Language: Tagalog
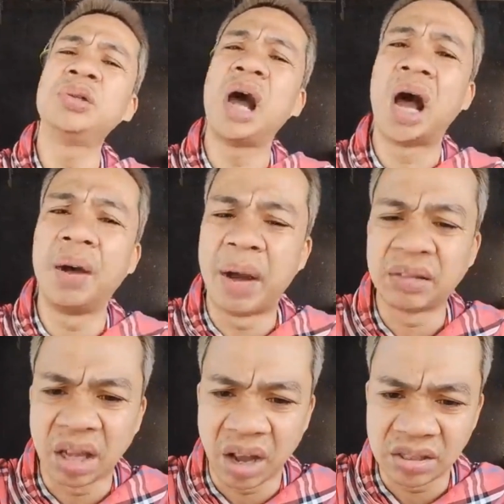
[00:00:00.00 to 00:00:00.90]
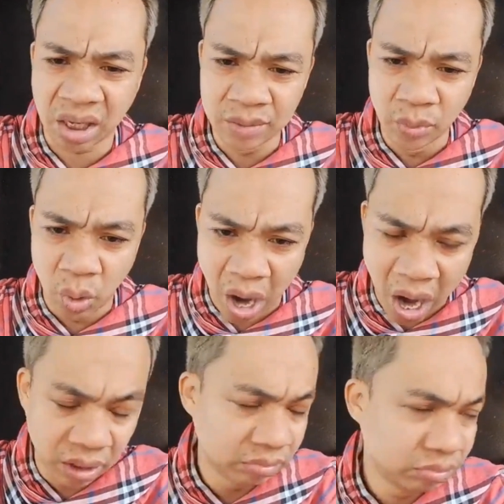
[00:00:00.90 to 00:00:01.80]
na magtagad sa
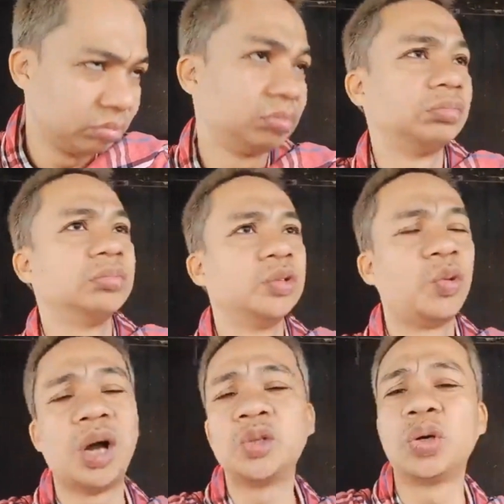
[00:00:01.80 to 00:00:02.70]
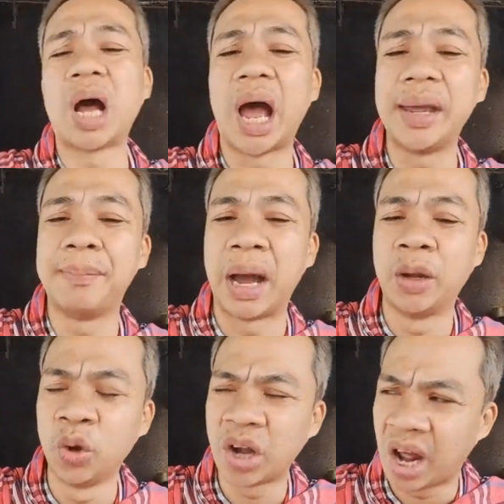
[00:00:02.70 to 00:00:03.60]
imuha. Wadyo kay,
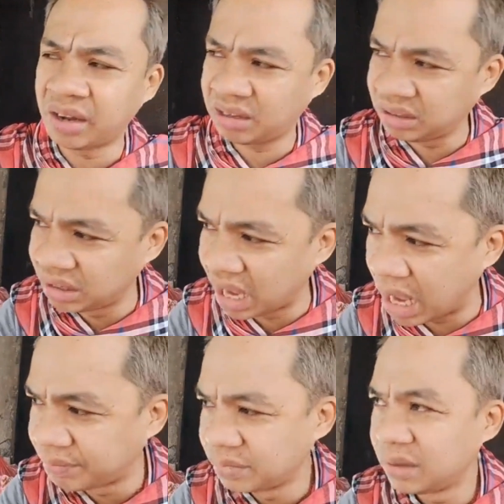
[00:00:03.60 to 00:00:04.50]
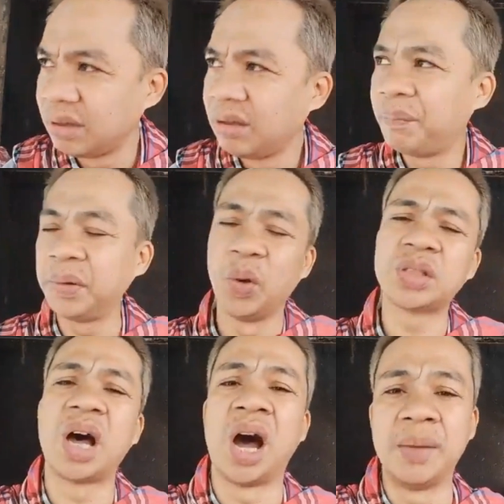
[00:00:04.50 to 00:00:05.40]
balur anak nila.
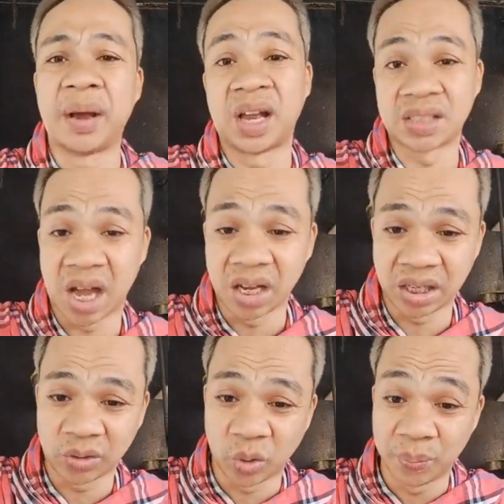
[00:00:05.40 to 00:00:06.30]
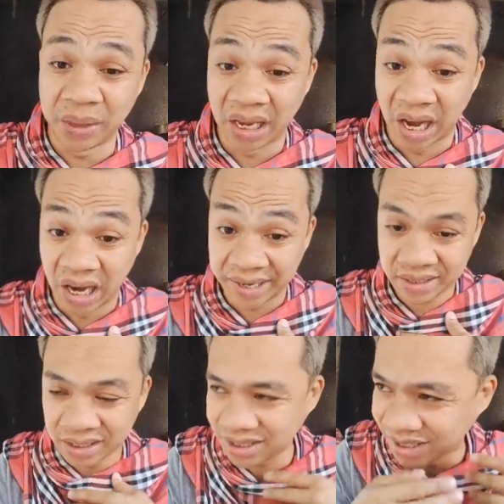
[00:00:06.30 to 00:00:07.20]
Manusahay makasakit og
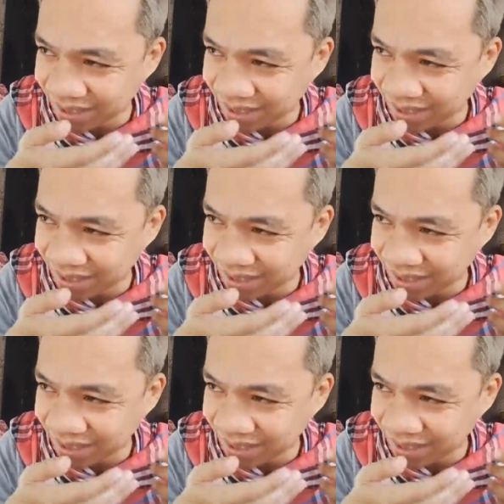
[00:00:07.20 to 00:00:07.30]
bilahan.